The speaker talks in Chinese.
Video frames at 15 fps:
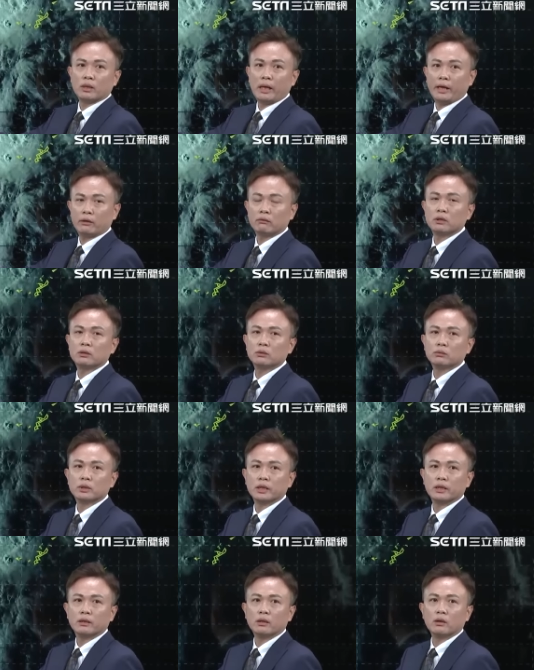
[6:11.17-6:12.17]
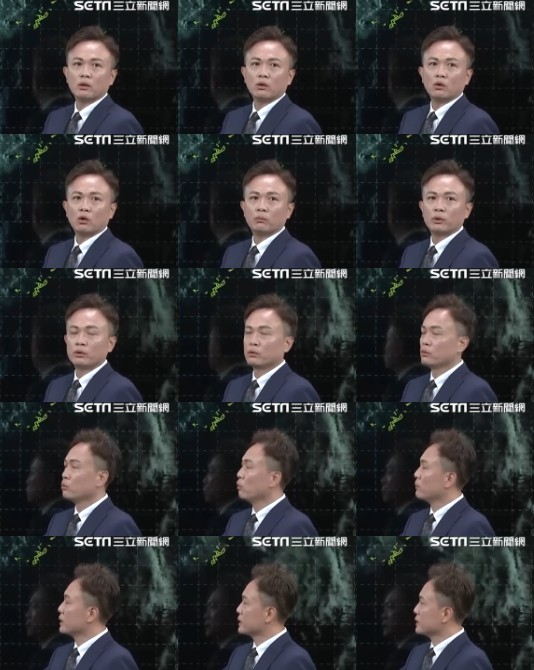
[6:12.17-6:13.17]
台东的陆地。我们预
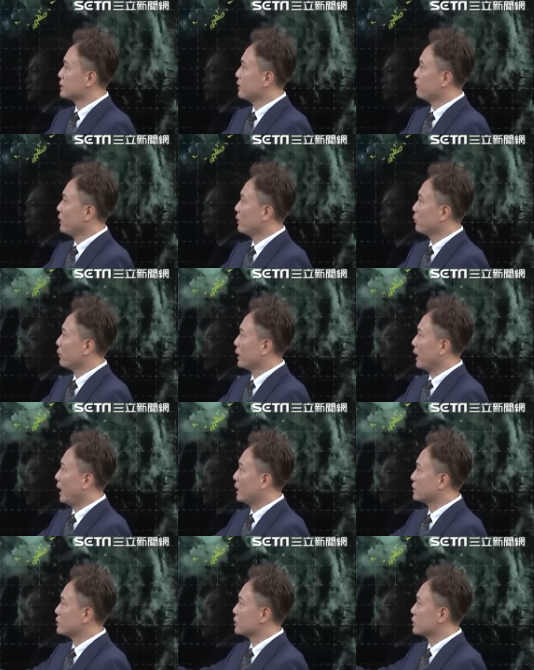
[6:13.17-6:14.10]
估，我们警戒范围还